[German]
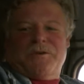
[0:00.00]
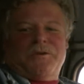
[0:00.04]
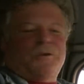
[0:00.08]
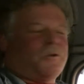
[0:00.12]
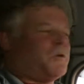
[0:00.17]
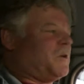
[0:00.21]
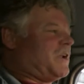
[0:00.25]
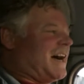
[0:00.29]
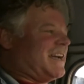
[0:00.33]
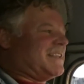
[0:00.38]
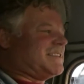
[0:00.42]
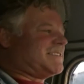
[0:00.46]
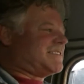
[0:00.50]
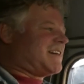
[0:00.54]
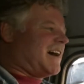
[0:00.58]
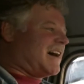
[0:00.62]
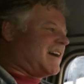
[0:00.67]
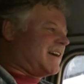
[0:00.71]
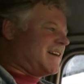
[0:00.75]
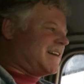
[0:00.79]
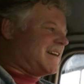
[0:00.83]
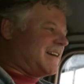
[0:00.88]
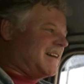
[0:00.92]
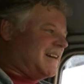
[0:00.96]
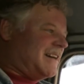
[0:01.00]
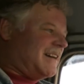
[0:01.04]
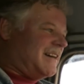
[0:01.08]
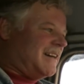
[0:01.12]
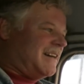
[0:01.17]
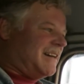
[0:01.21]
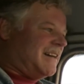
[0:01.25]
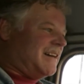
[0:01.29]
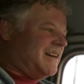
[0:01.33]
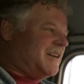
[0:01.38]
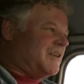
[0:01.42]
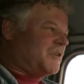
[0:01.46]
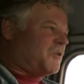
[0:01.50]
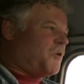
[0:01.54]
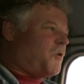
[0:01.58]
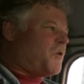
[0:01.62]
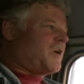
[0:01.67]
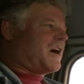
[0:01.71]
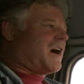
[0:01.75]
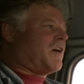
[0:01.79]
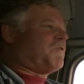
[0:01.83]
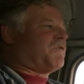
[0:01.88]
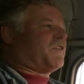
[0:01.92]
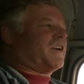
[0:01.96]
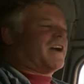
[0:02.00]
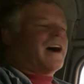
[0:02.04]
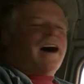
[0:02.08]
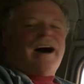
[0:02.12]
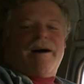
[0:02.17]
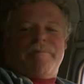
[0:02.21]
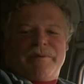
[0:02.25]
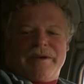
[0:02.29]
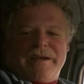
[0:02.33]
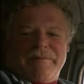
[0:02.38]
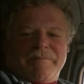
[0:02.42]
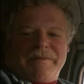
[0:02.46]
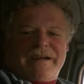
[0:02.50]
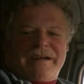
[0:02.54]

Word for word: hole einen Sack äh, Rohkaffee ab im